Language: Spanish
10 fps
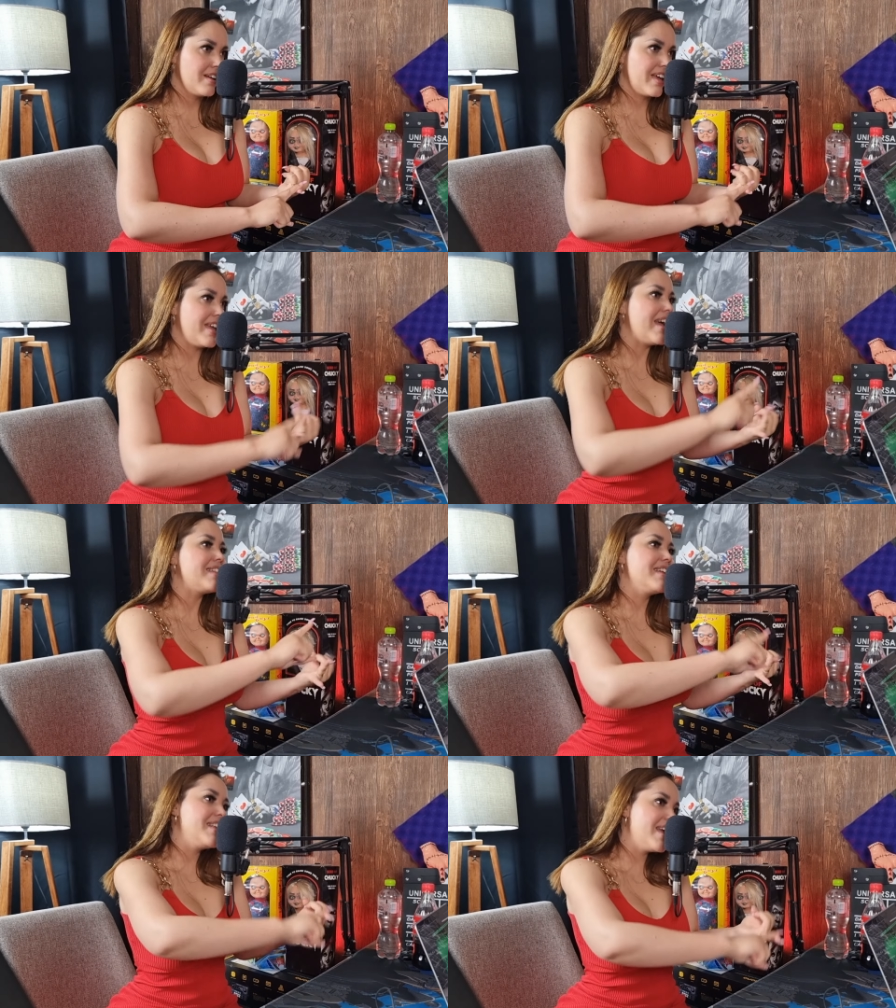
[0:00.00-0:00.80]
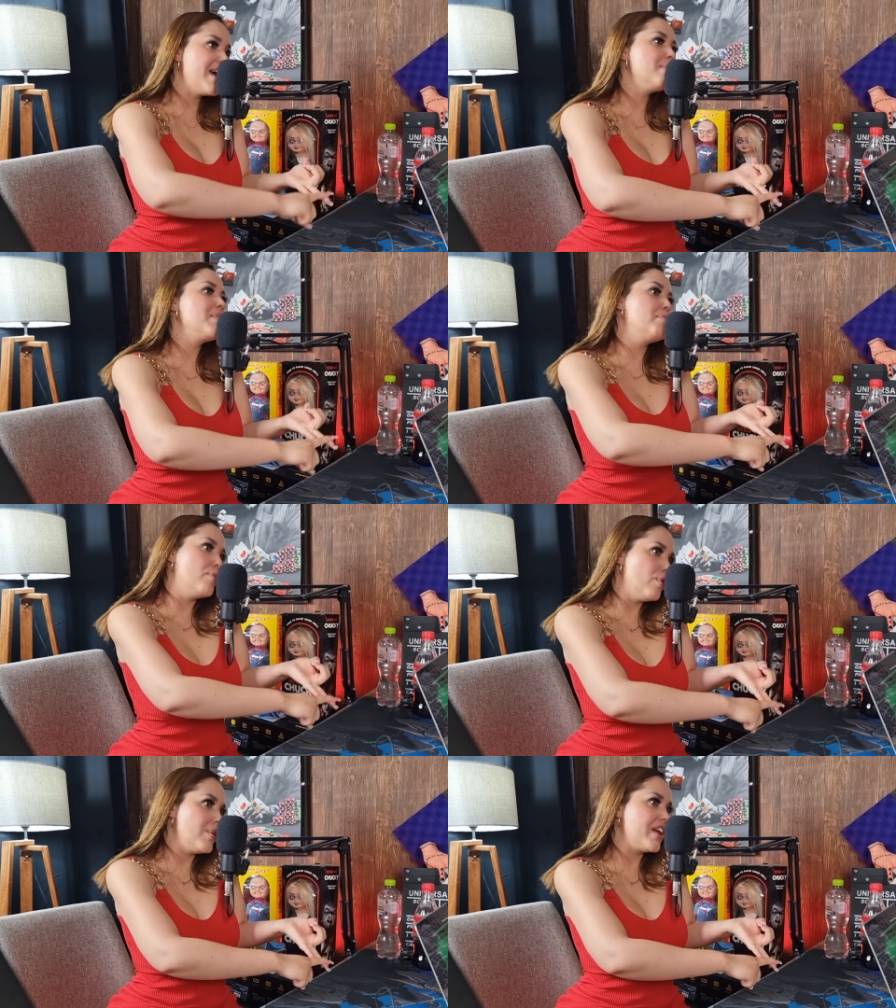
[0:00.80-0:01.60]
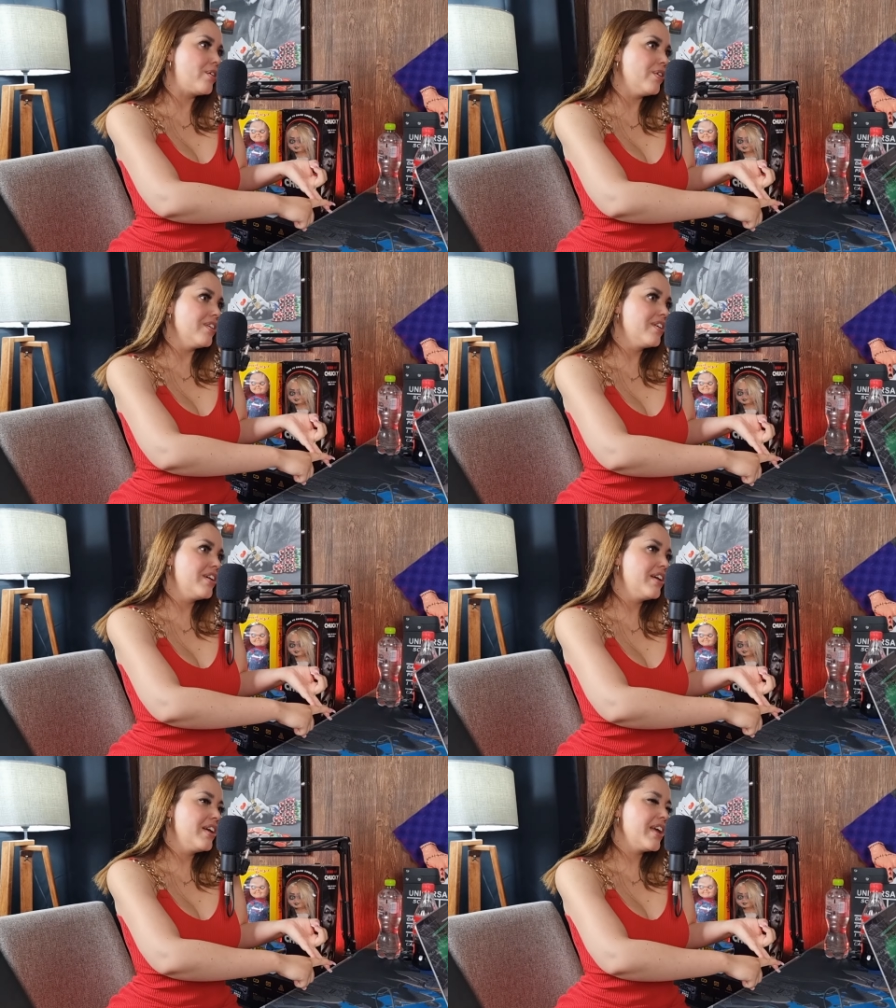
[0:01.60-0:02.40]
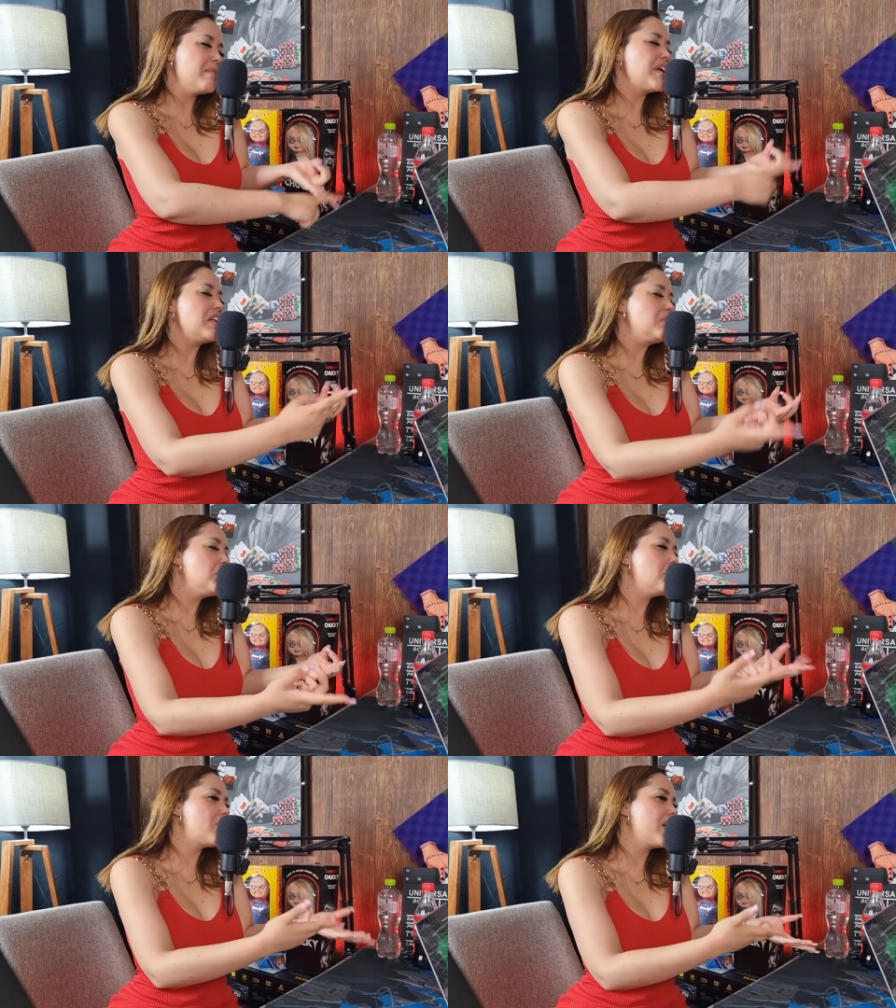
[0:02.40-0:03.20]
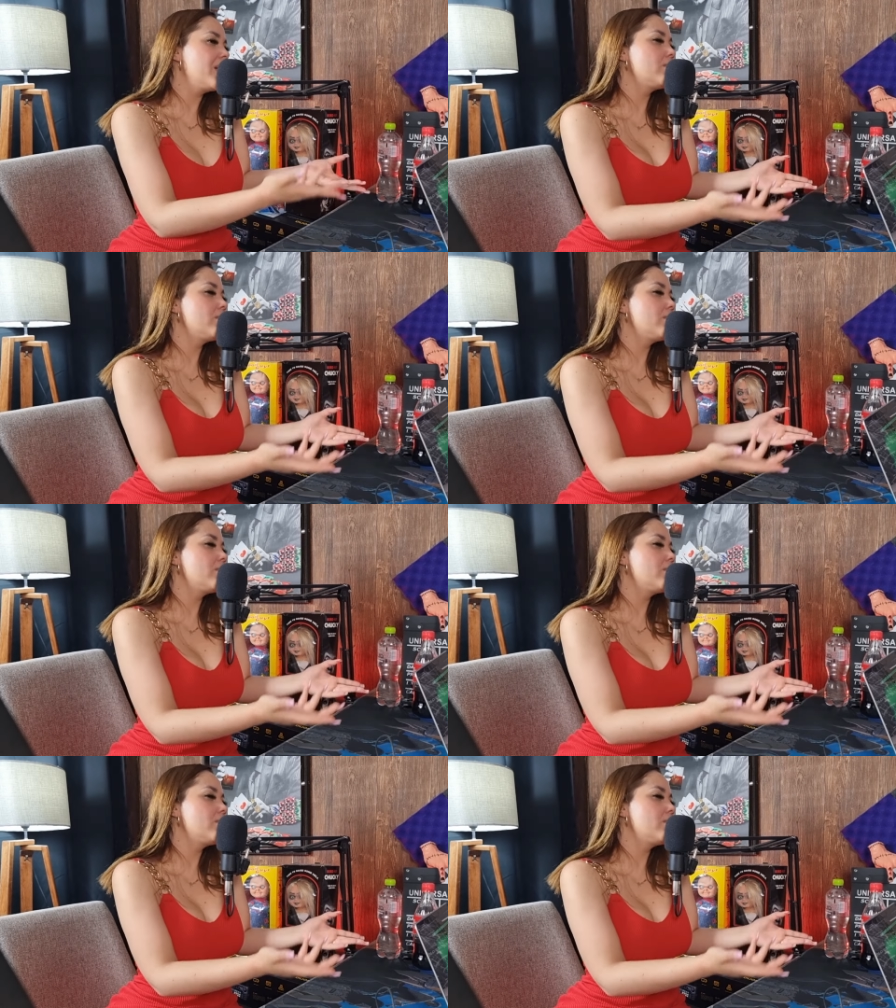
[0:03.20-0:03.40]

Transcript: que ya tenía mi público, imagínate una morra que